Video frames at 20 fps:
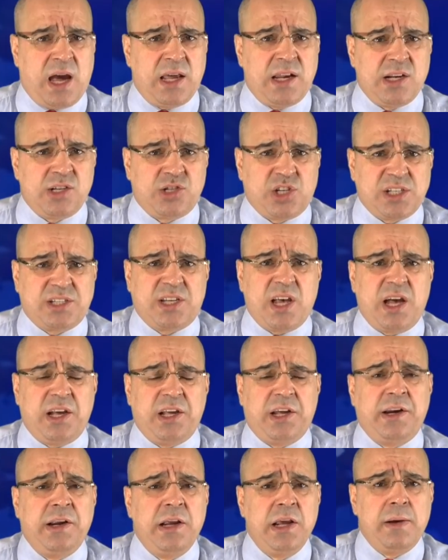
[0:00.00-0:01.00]
على
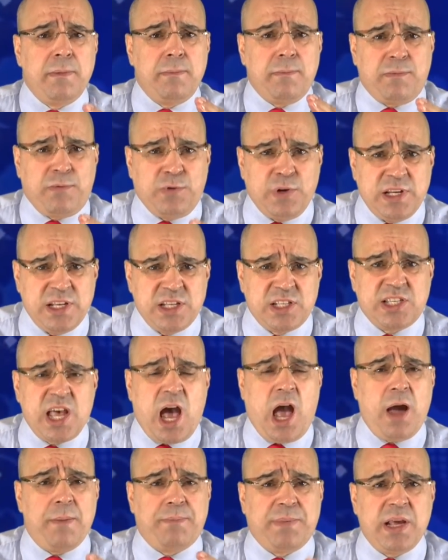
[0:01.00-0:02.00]
الجزائر
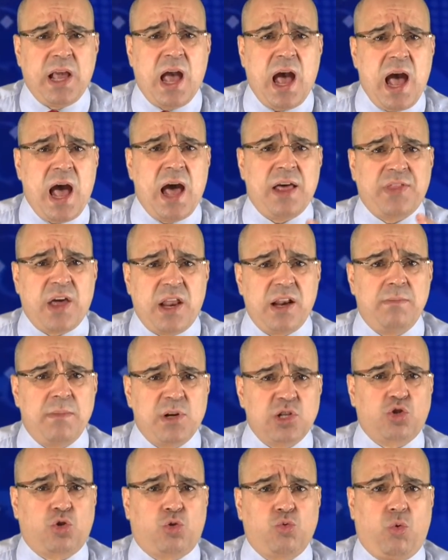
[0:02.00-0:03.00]
لسحب هذا
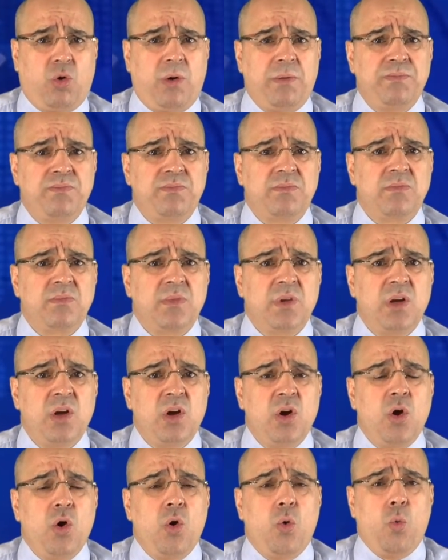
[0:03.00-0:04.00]
المشروع
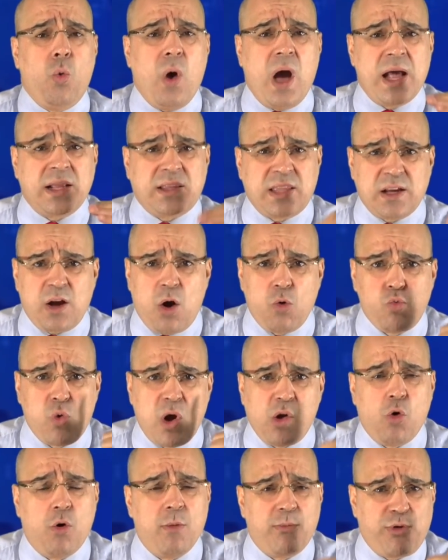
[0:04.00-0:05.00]

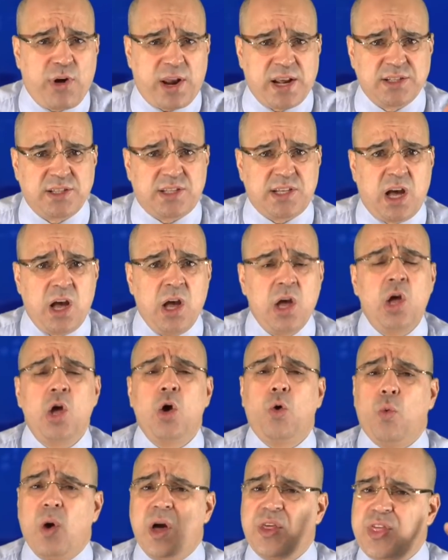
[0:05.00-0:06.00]
وأولهم فرنسا
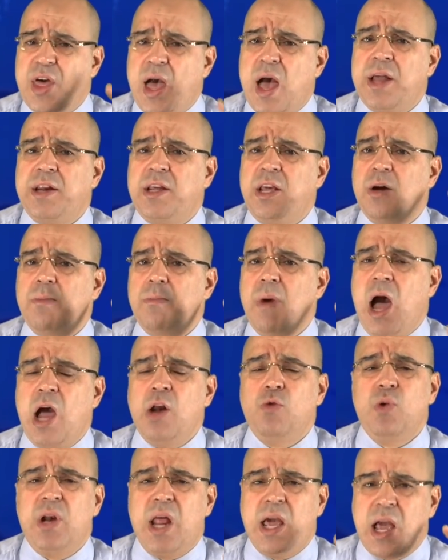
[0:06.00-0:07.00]
وثانيهم
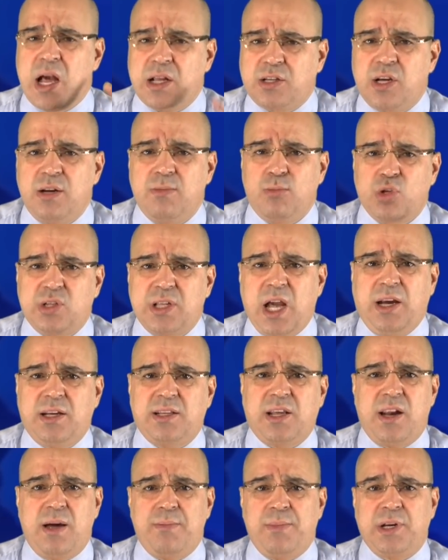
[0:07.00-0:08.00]
الولايات
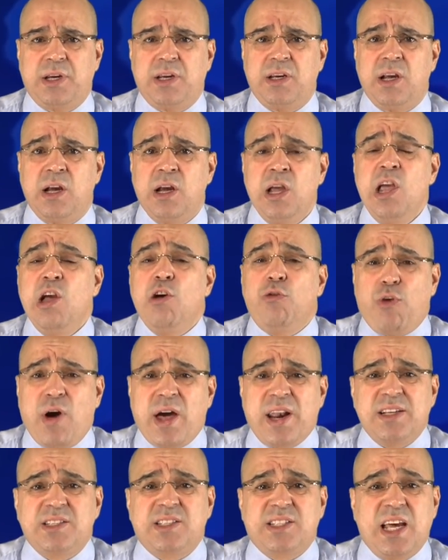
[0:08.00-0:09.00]
المتحدة الأمريكية
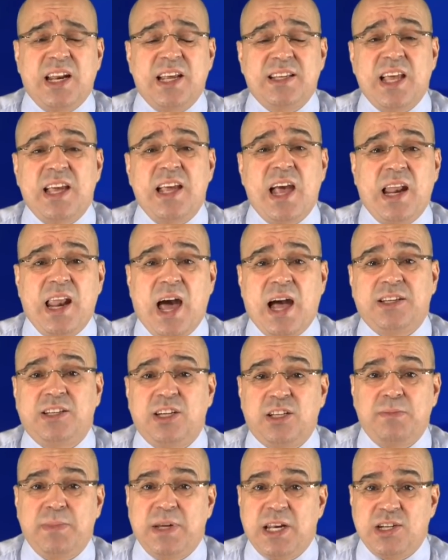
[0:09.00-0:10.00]
فرنسا لديها
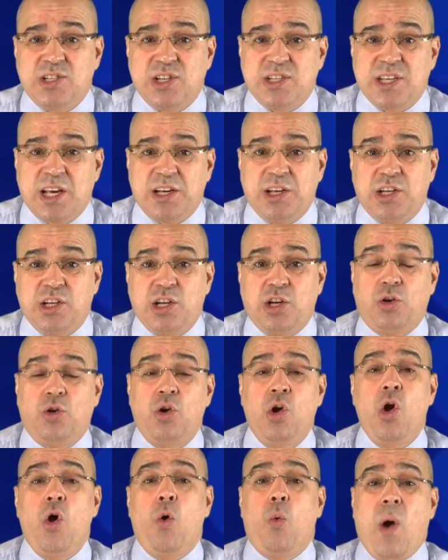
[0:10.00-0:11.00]
العديد من الجزائريين
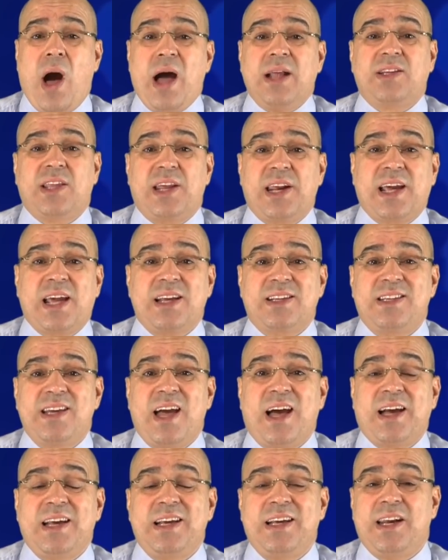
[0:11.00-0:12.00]
وأدركت
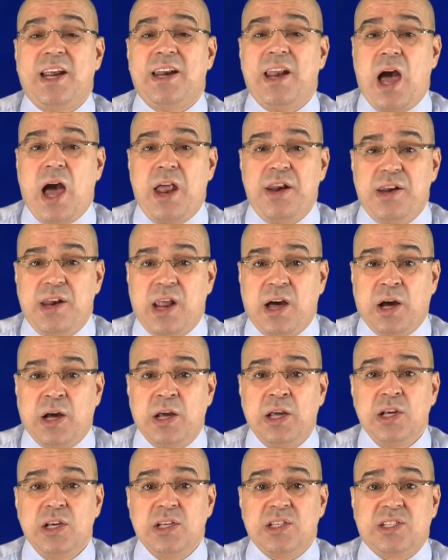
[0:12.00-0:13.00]
يقينا
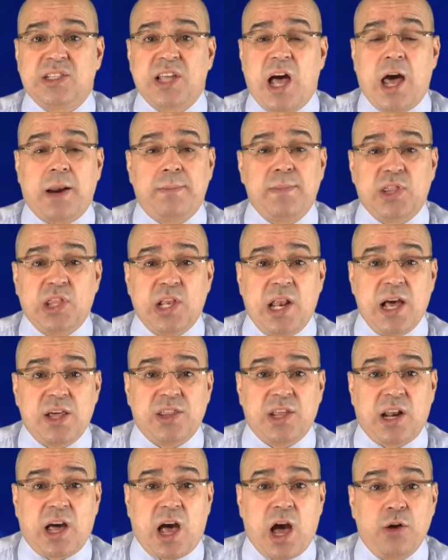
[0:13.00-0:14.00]
أن إصدار مثل
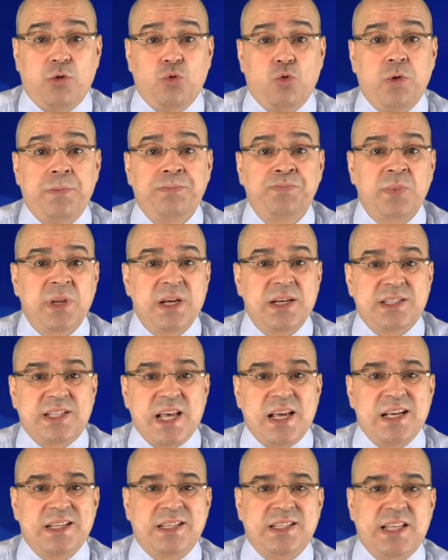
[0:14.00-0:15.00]
هذا القانون
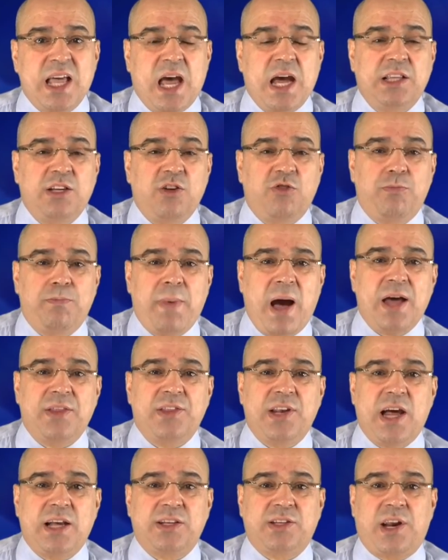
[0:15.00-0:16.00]
سيستهدف
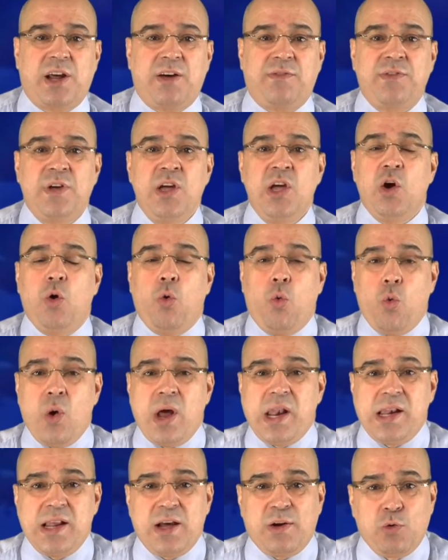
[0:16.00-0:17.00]
بعض الأطراف
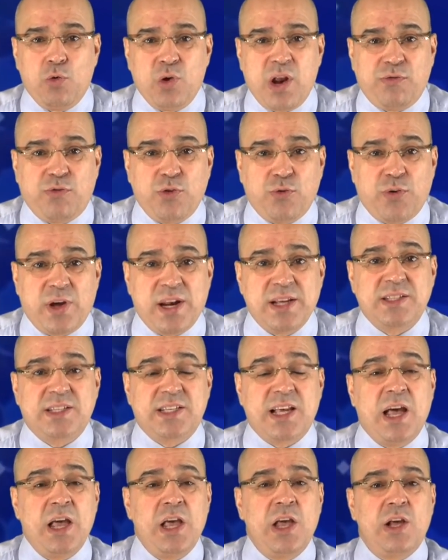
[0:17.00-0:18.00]
وهنا في
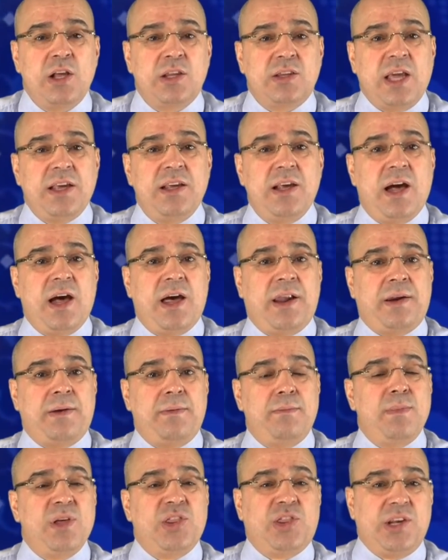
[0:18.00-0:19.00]
فرنسا طيار
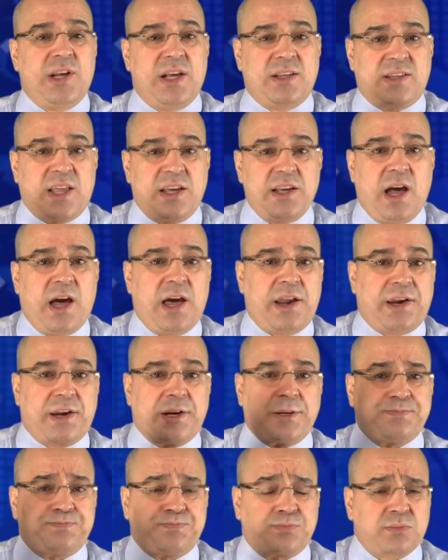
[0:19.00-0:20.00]
مثل
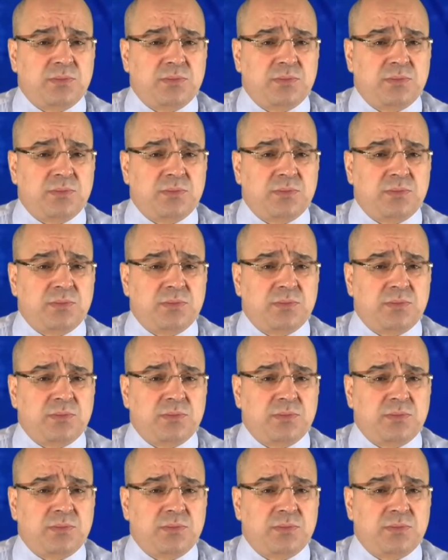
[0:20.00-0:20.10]
الطيار